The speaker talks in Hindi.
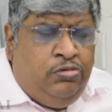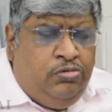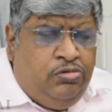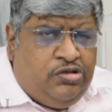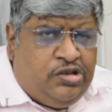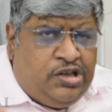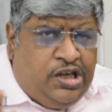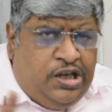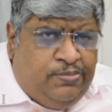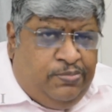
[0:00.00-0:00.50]

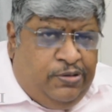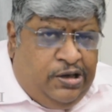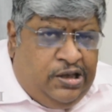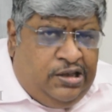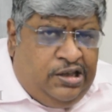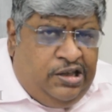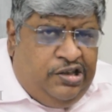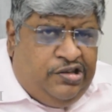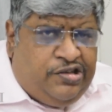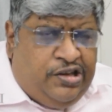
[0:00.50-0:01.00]
उसके
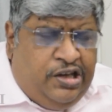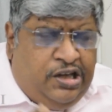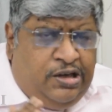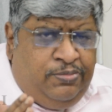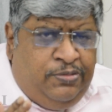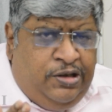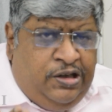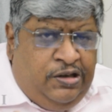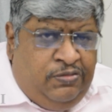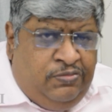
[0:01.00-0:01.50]
बाद ही शेयर
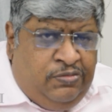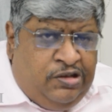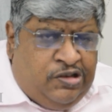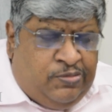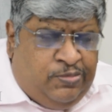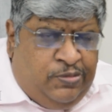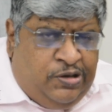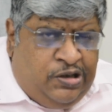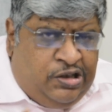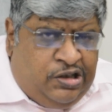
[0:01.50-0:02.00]
में
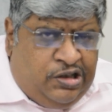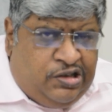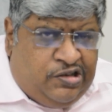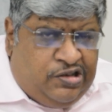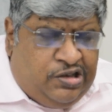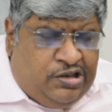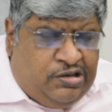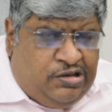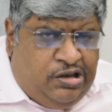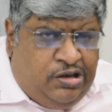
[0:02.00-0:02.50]
इन्वेस्टमेंट कर
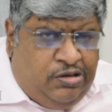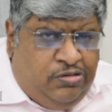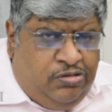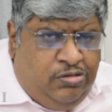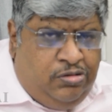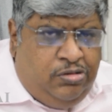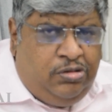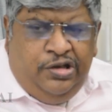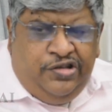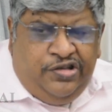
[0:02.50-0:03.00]
सकते
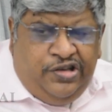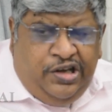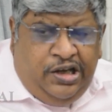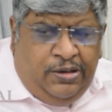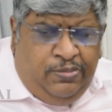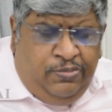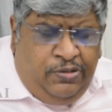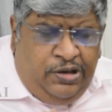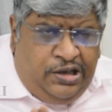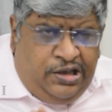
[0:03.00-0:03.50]
हो
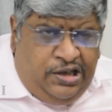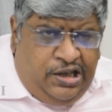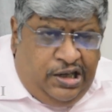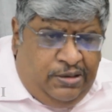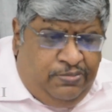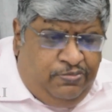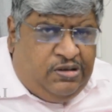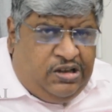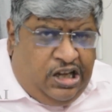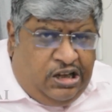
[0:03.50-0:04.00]
शेयर में
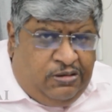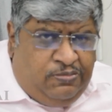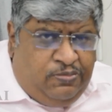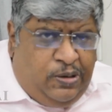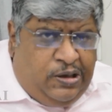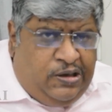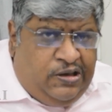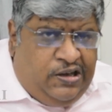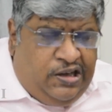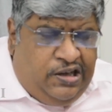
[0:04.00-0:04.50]
ये
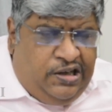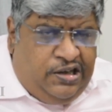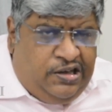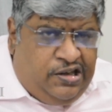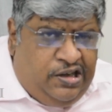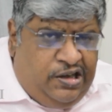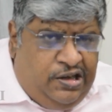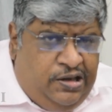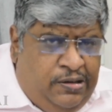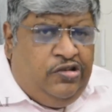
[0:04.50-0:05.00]
तात्पर्य है
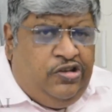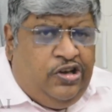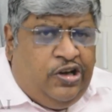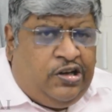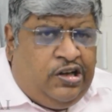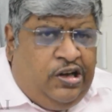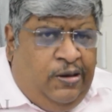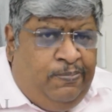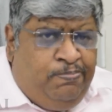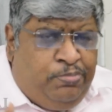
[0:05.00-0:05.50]
कि
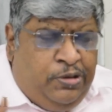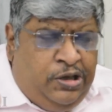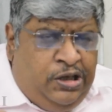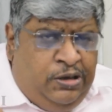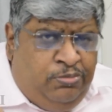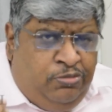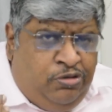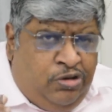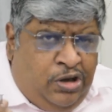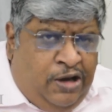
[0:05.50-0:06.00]
जब कंपनी
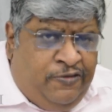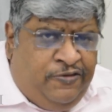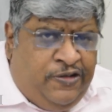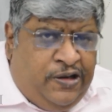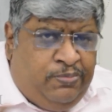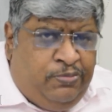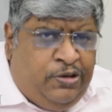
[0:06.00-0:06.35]
मुनाफा